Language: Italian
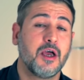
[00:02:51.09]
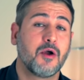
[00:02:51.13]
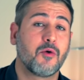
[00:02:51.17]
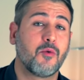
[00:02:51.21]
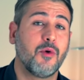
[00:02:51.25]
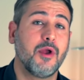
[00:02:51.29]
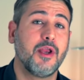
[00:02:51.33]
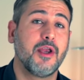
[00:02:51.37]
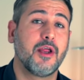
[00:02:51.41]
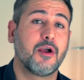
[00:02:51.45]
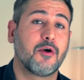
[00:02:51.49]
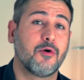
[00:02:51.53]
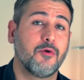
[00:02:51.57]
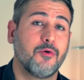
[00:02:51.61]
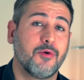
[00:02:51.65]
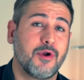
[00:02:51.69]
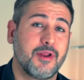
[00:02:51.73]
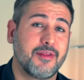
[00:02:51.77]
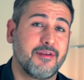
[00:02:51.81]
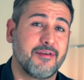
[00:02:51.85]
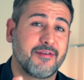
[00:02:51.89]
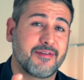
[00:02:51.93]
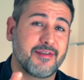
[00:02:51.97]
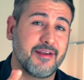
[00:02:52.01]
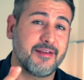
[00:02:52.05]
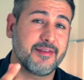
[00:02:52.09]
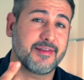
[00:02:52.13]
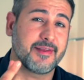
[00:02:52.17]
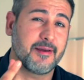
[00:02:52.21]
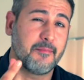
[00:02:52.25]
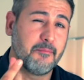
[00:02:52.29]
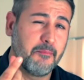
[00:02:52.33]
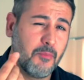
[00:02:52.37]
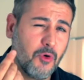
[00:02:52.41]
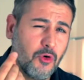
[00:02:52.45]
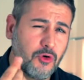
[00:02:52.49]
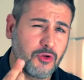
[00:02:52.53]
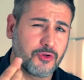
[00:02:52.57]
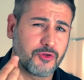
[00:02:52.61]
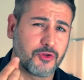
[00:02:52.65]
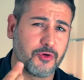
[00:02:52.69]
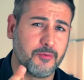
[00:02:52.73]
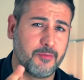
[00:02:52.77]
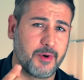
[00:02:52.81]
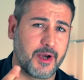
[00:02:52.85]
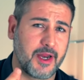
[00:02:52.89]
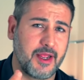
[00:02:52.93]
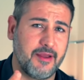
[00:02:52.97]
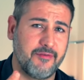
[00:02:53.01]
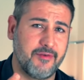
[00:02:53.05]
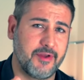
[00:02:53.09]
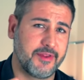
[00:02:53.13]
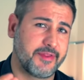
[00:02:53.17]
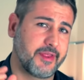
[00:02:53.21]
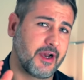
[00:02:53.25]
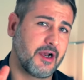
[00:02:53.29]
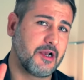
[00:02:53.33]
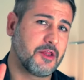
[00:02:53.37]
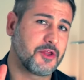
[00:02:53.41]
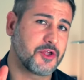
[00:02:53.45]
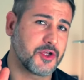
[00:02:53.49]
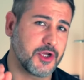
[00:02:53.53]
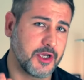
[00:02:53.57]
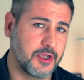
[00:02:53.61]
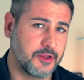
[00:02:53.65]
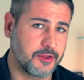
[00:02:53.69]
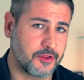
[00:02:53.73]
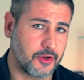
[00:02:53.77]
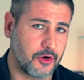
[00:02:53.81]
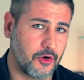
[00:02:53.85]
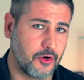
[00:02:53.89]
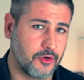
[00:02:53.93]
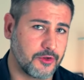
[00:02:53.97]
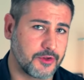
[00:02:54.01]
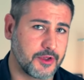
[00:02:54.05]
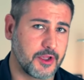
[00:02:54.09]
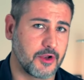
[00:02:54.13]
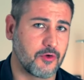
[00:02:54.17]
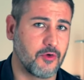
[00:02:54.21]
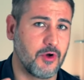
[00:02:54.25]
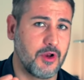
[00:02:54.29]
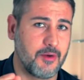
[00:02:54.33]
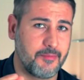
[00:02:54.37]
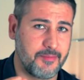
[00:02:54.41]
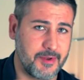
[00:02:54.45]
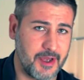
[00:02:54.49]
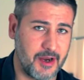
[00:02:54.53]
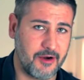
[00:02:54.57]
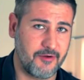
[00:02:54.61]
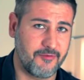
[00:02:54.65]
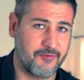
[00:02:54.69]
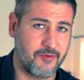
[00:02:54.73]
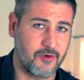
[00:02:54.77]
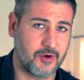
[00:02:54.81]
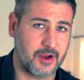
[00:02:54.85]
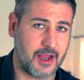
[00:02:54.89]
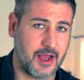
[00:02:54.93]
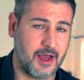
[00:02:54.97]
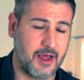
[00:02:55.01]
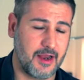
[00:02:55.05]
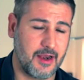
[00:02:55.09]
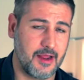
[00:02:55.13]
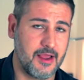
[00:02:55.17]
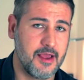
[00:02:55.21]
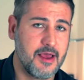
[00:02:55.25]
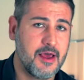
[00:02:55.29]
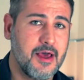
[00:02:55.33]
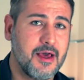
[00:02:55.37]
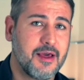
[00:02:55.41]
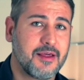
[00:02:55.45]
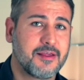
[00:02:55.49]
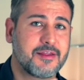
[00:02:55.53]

quindi con una distanza molto breve tra il centro ottico e il piano focale,